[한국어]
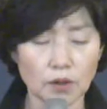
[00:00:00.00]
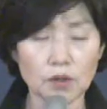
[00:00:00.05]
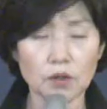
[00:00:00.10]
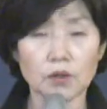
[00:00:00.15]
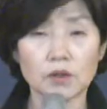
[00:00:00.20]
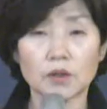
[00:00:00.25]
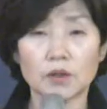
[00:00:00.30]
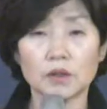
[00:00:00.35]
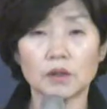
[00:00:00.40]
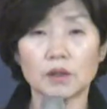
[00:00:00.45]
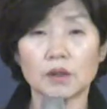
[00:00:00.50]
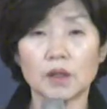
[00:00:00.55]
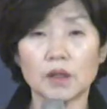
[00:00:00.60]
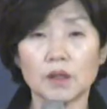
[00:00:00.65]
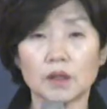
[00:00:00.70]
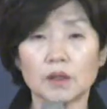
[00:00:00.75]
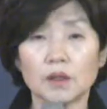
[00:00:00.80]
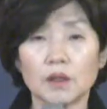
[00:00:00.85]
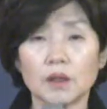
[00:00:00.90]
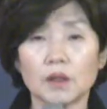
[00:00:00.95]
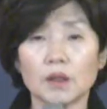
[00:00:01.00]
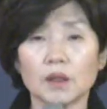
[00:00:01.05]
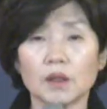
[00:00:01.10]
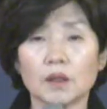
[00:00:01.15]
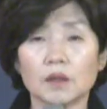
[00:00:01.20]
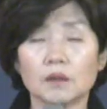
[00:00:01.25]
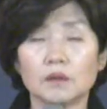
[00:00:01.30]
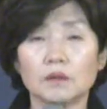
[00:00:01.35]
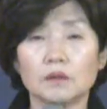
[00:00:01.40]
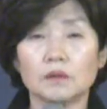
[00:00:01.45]
걸렸었는데
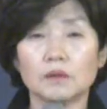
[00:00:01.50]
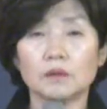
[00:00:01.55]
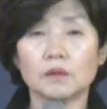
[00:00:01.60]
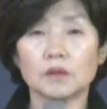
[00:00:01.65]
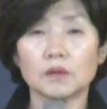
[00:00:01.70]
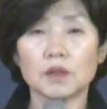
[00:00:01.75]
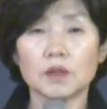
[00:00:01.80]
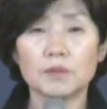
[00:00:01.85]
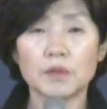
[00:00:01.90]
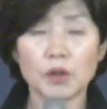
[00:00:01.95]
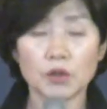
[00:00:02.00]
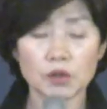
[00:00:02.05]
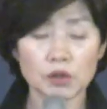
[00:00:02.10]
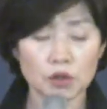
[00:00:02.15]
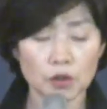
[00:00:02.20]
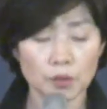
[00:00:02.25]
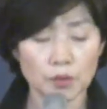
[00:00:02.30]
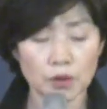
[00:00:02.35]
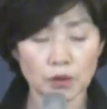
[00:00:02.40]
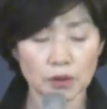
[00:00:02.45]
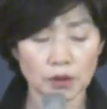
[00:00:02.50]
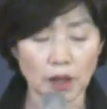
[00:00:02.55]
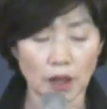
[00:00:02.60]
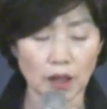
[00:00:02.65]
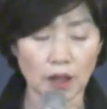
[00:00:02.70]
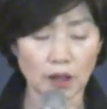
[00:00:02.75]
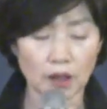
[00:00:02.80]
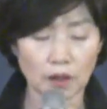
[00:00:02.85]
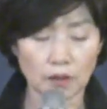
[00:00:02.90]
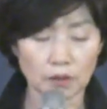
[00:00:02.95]
어, 이 병원 저 병원
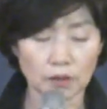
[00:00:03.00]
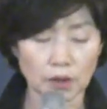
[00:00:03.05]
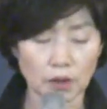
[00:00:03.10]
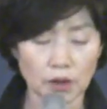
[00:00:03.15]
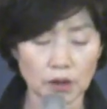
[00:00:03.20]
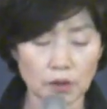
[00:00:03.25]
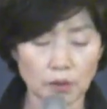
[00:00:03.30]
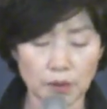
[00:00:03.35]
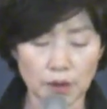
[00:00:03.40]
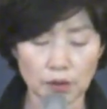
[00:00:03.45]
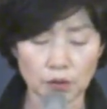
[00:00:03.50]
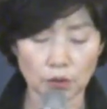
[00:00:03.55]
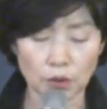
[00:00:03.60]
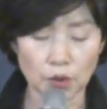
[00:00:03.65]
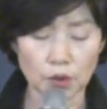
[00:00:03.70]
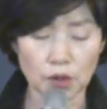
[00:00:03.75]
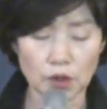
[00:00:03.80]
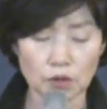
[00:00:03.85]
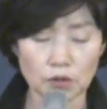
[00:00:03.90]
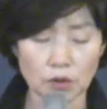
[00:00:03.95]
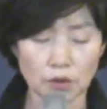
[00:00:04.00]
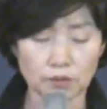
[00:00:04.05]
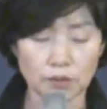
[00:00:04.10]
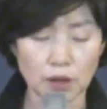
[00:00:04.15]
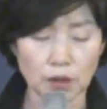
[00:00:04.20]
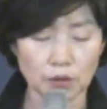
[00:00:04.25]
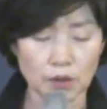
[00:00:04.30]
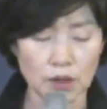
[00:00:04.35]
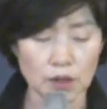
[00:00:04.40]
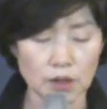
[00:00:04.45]
다 다녀봐도 고칠 수
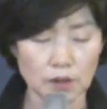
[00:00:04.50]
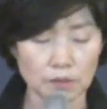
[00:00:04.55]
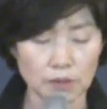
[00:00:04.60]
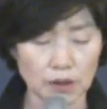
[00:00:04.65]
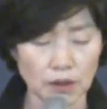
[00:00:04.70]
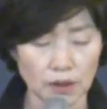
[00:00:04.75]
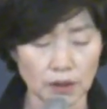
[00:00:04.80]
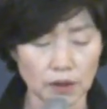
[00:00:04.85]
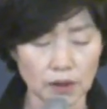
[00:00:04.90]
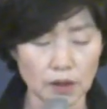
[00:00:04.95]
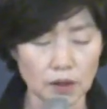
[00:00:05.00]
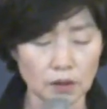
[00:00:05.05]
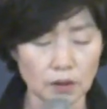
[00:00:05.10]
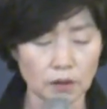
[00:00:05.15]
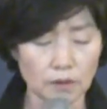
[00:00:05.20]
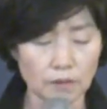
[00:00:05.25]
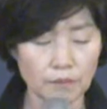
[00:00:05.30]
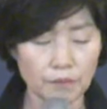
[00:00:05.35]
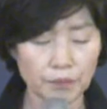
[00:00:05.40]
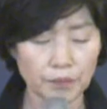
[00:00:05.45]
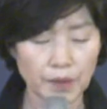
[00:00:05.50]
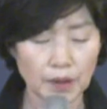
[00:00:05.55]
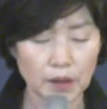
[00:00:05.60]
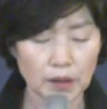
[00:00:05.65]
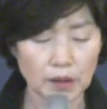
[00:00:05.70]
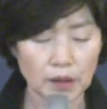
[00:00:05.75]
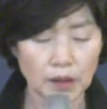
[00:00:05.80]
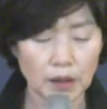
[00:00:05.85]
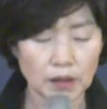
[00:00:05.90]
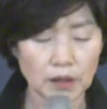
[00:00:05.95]
없다고 했습니다. 그래서
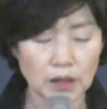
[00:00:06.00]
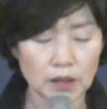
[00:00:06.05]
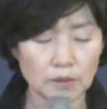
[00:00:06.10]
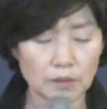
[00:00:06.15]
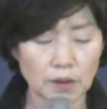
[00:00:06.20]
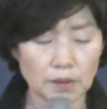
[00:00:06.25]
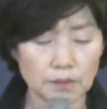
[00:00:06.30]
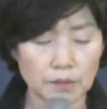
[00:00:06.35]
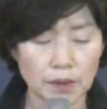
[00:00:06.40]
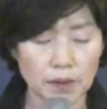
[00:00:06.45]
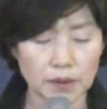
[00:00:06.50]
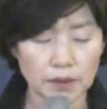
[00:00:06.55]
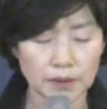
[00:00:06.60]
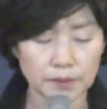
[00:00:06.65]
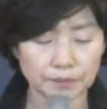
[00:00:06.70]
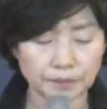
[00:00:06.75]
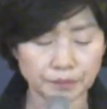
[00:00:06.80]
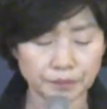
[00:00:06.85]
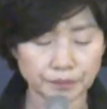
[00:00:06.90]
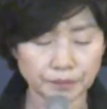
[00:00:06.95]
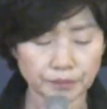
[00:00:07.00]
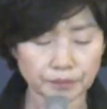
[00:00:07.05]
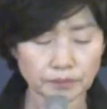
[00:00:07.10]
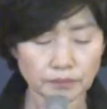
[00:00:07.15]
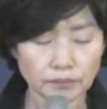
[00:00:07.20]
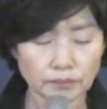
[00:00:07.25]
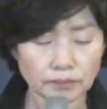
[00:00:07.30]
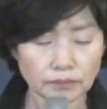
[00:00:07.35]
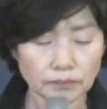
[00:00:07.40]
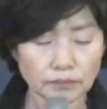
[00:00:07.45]
하나님 앞에
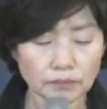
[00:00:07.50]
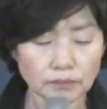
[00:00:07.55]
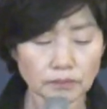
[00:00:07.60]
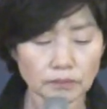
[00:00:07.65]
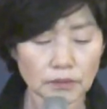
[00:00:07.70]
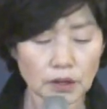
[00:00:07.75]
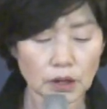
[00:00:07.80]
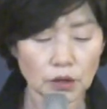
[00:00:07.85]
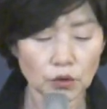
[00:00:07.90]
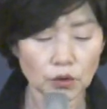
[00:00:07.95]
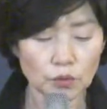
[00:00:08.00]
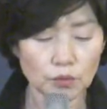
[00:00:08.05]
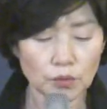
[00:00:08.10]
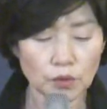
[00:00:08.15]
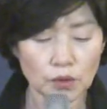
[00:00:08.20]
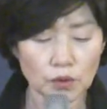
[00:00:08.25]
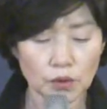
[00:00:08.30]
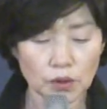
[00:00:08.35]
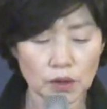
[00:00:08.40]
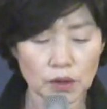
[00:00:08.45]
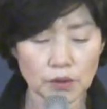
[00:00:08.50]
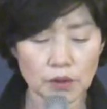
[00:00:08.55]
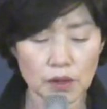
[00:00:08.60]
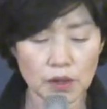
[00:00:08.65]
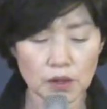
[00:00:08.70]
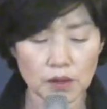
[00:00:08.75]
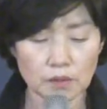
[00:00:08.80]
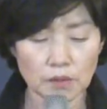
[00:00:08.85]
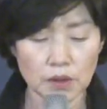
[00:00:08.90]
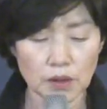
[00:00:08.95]
눈물로
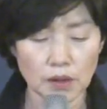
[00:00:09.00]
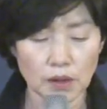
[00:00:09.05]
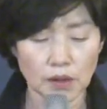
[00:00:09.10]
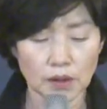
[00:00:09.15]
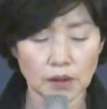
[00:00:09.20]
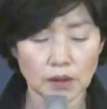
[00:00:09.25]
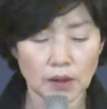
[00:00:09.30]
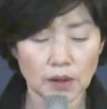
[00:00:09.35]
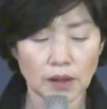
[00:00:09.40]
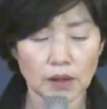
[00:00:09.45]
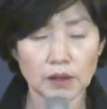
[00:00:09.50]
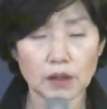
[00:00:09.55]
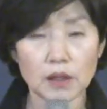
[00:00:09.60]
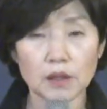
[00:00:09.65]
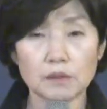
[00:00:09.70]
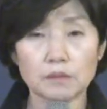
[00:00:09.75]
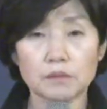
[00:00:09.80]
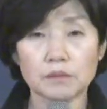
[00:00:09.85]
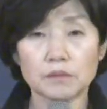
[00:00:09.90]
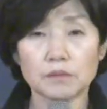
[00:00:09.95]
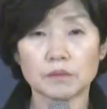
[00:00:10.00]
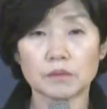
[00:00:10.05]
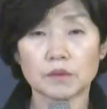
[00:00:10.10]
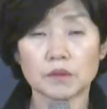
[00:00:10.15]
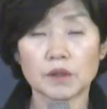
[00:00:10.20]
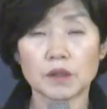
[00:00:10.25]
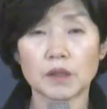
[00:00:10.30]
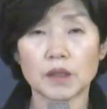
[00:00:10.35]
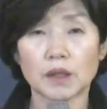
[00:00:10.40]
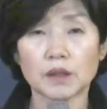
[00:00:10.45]
기도했습니다. 하나님
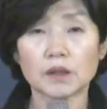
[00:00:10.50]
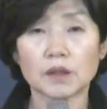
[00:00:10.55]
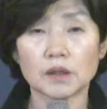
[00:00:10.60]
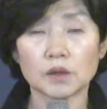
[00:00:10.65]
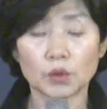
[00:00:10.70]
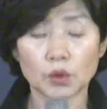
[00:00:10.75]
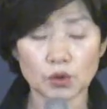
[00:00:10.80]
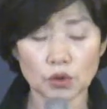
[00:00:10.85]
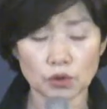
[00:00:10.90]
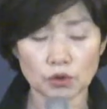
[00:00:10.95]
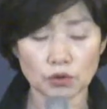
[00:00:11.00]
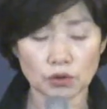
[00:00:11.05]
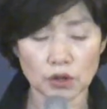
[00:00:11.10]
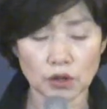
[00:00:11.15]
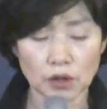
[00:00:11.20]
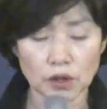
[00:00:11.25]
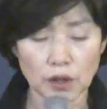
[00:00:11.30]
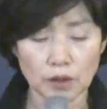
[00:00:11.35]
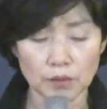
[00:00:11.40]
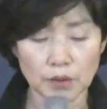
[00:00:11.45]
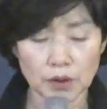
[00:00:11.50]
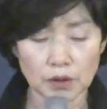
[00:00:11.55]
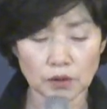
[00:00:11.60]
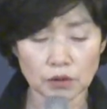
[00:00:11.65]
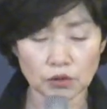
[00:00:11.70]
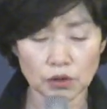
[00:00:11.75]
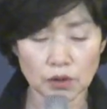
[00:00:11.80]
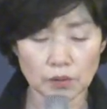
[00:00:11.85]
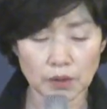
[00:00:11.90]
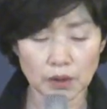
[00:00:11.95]
이 아들을 고쳐주신다면
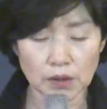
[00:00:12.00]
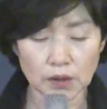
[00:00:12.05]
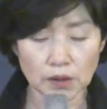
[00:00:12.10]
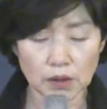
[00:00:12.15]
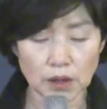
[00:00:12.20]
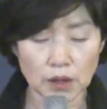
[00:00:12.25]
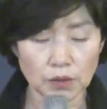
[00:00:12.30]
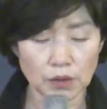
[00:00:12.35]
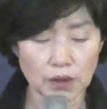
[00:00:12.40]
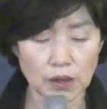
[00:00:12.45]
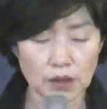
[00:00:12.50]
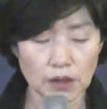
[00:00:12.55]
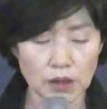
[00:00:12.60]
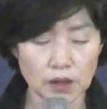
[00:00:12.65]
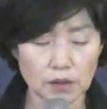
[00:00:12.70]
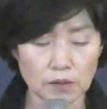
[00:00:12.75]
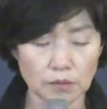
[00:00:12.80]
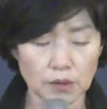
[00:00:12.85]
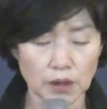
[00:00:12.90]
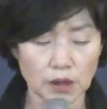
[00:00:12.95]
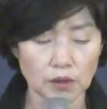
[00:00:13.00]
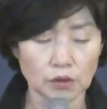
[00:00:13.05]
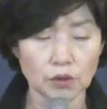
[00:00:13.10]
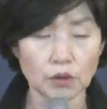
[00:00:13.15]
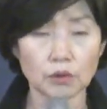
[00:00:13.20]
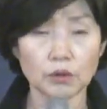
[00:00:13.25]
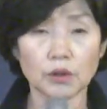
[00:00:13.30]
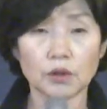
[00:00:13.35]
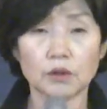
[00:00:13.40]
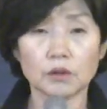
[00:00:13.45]
주님의 뜻대로 살겠습니다라고
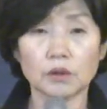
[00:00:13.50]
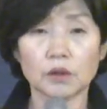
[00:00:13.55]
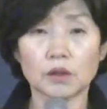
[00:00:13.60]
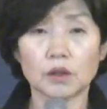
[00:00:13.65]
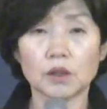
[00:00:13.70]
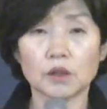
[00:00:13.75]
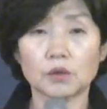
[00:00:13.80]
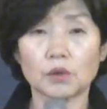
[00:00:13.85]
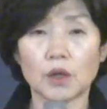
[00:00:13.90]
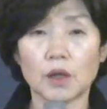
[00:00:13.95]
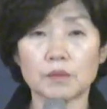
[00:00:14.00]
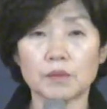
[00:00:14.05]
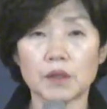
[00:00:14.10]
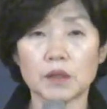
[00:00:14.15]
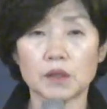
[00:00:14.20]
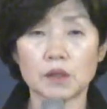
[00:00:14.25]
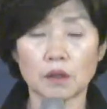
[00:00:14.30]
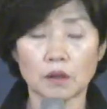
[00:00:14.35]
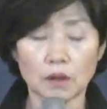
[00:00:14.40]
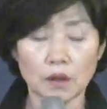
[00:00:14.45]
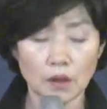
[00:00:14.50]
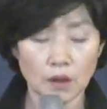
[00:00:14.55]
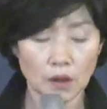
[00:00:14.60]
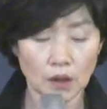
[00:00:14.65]
선 기도하면서